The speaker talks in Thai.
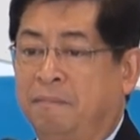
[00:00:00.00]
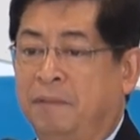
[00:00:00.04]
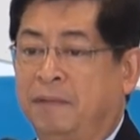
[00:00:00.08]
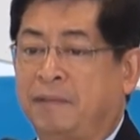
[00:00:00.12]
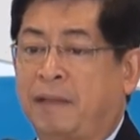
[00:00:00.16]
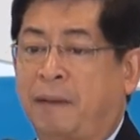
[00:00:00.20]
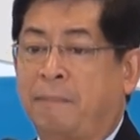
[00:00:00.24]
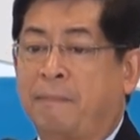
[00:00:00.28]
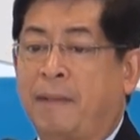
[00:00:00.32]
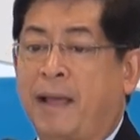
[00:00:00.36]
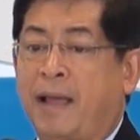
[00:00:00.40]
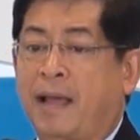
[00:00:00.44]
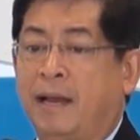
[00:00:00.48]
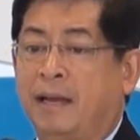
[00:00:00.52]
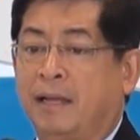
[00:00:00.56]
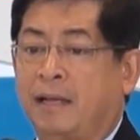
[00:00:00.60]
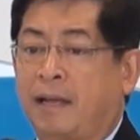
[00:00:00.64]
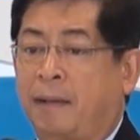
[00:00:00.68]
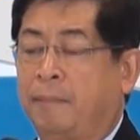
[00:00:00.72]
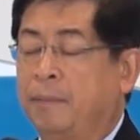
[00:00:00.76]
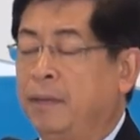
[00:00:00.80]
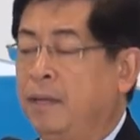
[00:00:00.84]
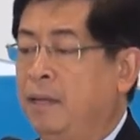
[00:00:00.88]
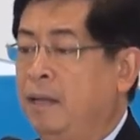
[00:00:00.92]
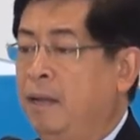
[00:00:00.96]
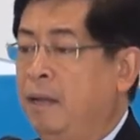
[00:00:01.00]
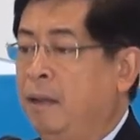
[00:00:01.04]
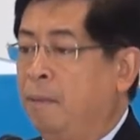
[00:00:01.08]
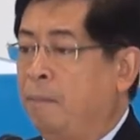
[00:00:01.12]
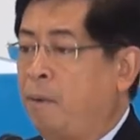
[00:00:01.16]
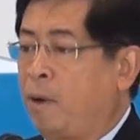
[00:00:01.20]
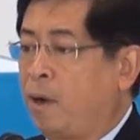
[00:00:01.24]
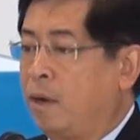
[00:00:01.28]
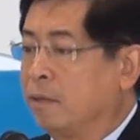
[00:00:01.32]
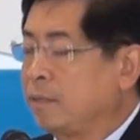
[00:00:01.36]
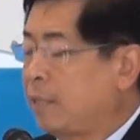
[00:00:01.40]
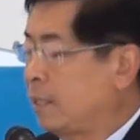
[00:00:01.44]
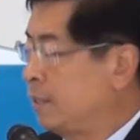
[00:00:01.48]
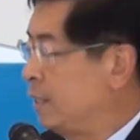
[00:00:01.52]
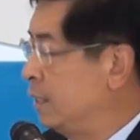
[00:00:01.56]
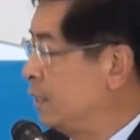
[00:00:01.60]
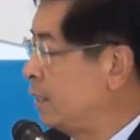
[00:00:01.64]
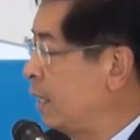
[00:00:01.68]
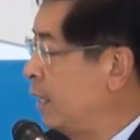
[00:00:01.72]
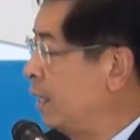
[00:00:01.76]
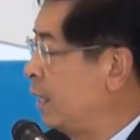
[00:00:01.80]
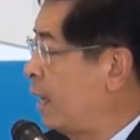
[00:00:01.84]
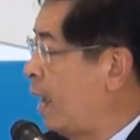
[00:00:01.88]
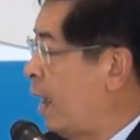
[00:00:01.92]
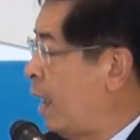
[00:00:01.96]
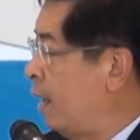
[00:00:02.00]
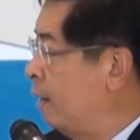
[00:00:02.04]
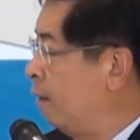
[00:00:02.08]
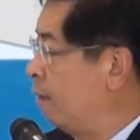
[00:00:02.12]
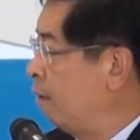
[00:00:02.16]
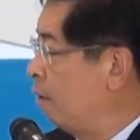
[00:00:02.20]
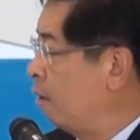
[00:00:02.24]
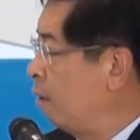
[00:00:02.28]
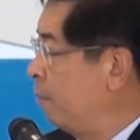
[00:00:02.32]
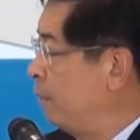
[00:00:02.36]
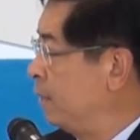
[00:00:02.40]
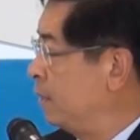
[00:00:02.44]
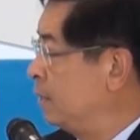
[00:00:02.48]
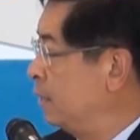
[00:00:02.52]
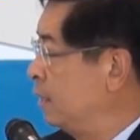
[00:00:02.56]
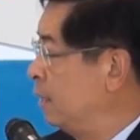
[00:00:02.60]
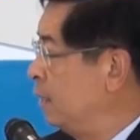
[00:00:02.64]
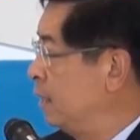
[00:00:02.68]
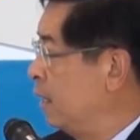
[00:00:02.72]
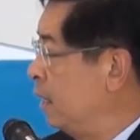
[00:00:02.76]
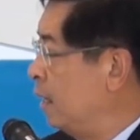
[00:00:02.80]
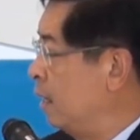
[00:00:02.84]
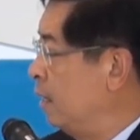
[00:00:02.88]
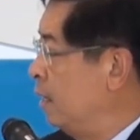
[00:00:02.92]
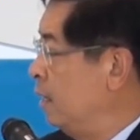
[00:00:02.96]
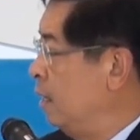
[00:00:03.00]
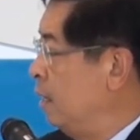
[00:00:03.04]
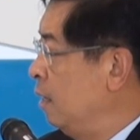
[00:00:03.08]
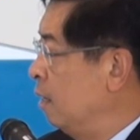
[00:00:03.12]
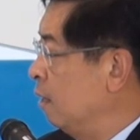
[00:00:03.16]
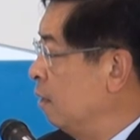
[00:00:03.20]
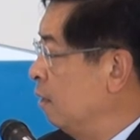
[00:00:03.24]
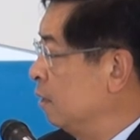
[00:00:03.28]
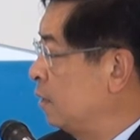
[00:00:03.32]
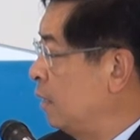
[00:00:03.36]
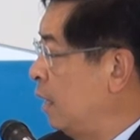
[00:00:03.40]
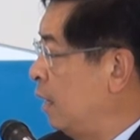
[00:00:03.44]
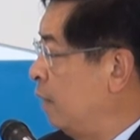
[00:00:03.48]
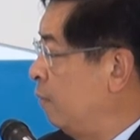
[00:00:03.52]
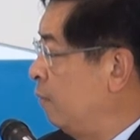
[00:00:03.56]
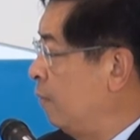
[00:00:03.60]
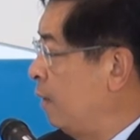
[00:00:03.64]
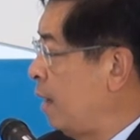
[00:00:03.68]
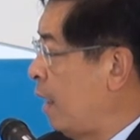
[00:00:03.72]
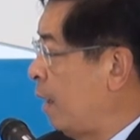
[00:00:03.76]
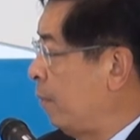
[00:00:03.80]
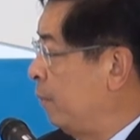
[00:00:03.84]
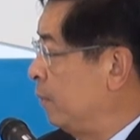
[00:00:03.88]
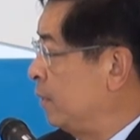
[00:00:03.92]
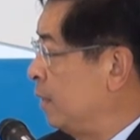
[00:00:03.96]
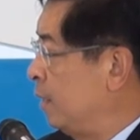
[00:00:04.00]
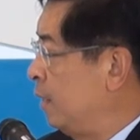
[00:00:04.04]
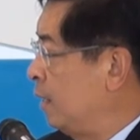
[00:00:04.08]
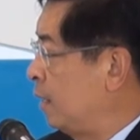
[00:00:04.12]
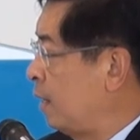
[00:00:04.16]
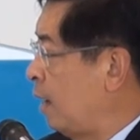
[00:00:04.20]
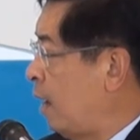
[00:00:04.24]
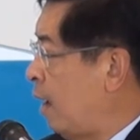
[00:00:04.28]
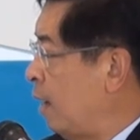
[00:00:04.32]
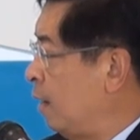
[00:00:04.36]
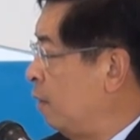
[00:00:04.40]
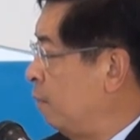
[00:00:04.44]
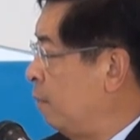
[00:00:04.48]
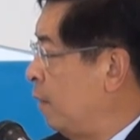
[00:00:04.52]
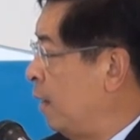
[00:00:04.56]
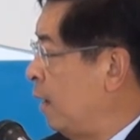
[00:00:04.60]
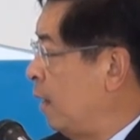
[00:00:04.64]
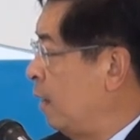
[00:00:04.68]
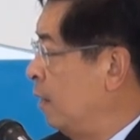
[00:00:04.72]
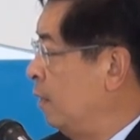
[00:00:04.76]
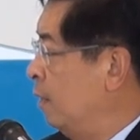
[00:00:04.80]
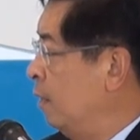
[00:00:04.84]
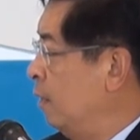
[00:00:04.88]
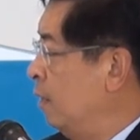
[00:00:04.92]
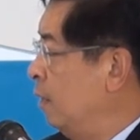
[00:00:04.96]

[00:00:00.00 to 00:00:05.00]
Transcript: บริษัทแม่นะครับ พอเขาตัดสินใจขายแล้วเราเข้าไปซื้อเนี่ยก็จะเห็นว่าแหล่งมันจะดีคลายลงมา